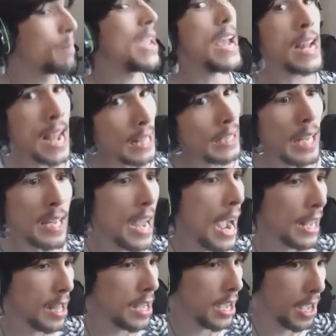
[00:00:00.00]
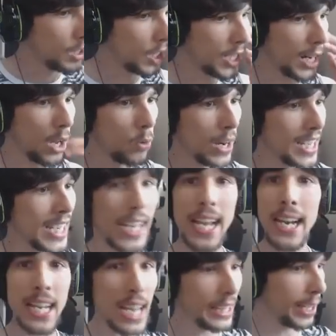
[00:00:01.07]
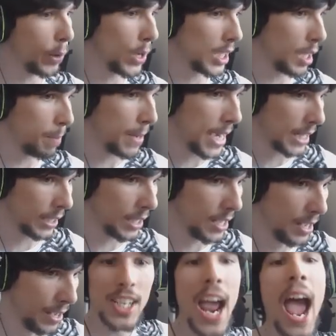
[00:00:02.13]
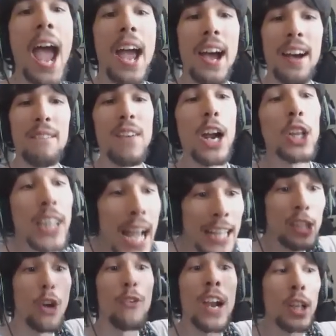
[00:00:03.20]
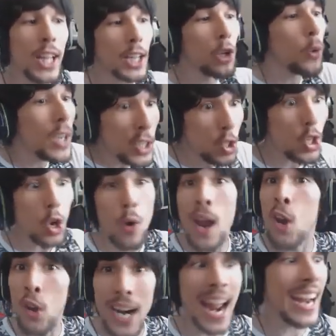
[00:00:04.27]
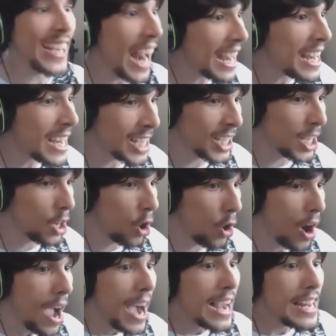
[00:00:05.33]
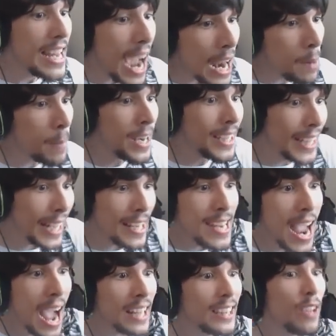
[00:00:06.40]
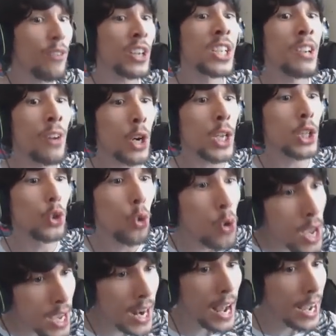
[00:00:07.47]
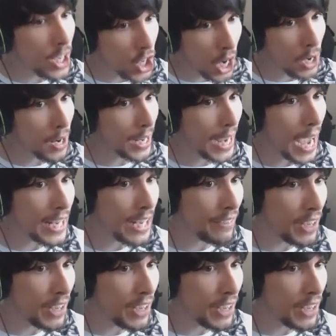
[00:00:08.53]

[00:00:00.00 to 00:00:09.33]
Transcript: Chi li ha tagliati? Ci sarà una segheria da queste parti. Te, ve l'ho detto, ve l'ho detto. Questo gioco allora è realistico. Gli alberi tagliati facevano intuire che c'era una casa